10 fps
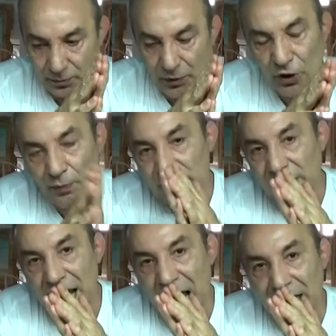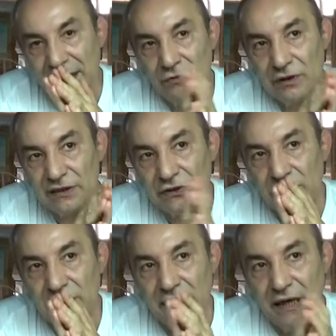Poi dopo tre anni, in
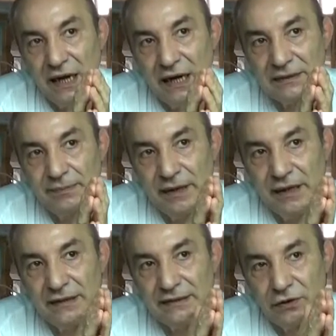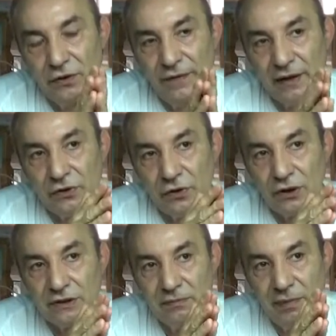occasione dell'esperienza che ho fatto a
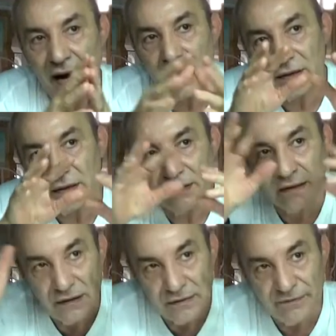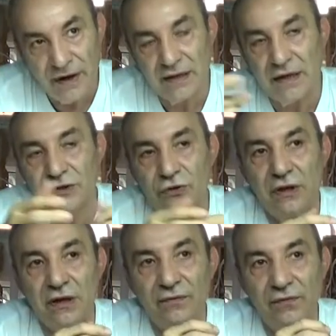Roxy Bar di fargli la
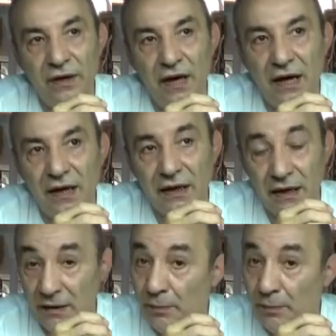scenografia che gli